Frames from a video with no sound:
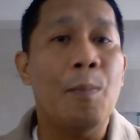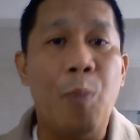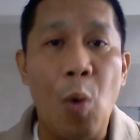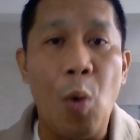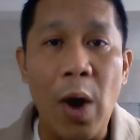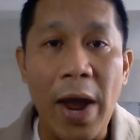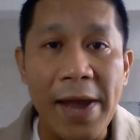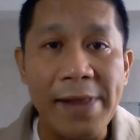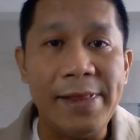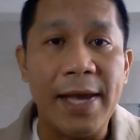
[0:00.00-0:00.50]

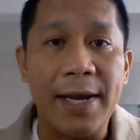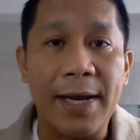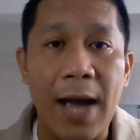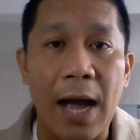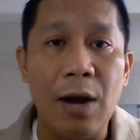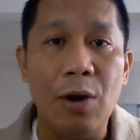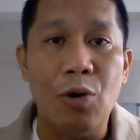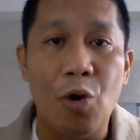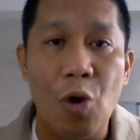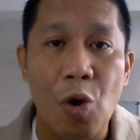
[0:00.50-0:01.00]
pwede
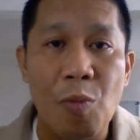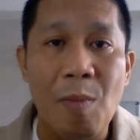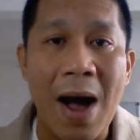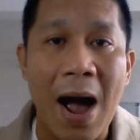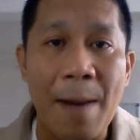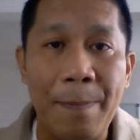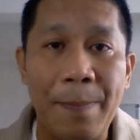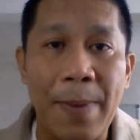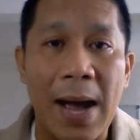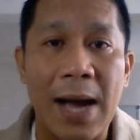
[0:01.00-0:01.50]
kang
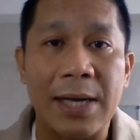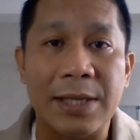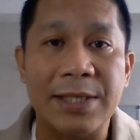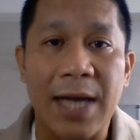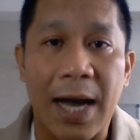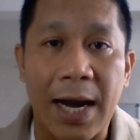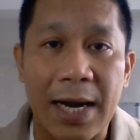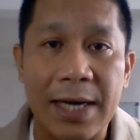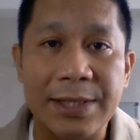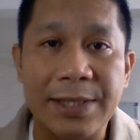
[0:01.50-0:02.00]
gumapang
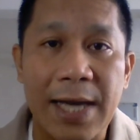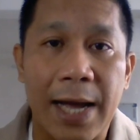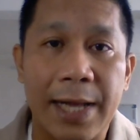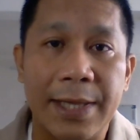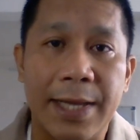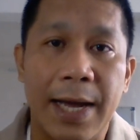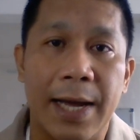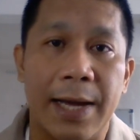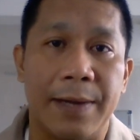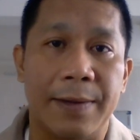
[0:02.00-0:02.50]
sa
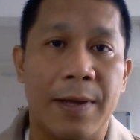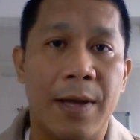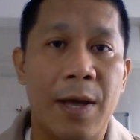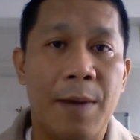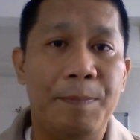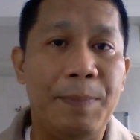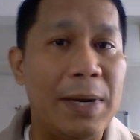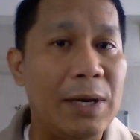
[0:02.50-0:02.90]
kalsada.